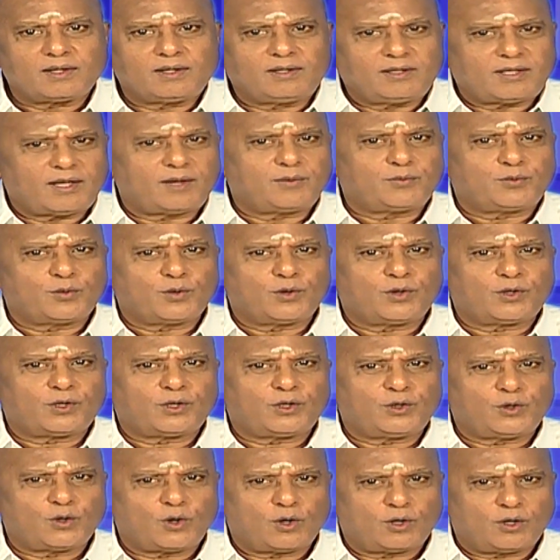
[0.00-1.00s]
இதை போன்ற
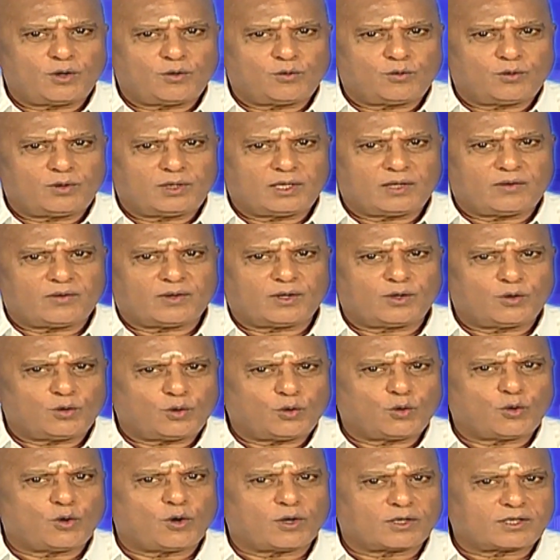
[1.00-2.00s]
யோக உள்ளவர்கள்
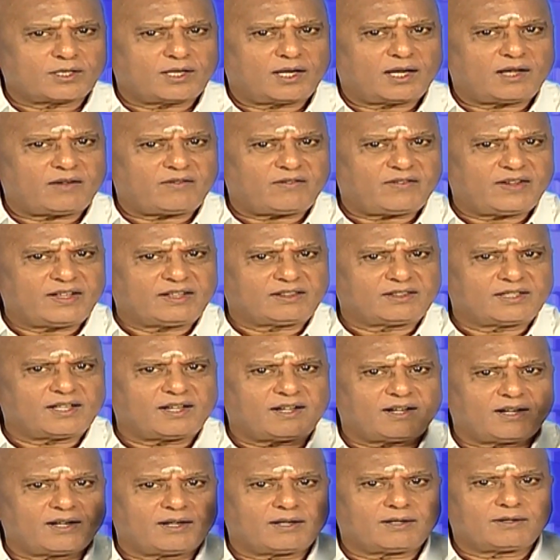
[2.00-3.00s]
ஒரு ஹோட்டலாக
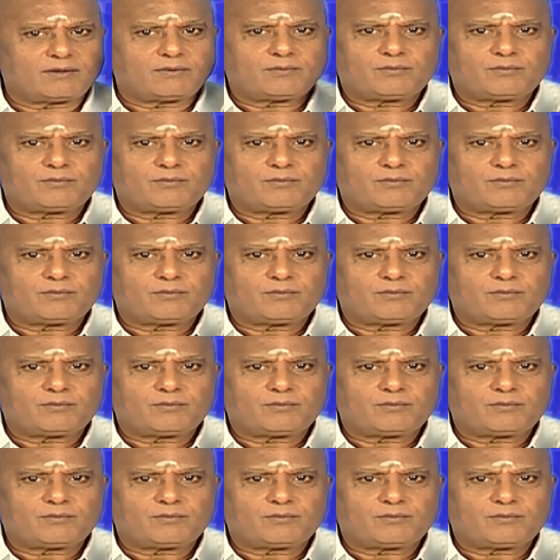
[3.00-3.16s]
வைத்தால்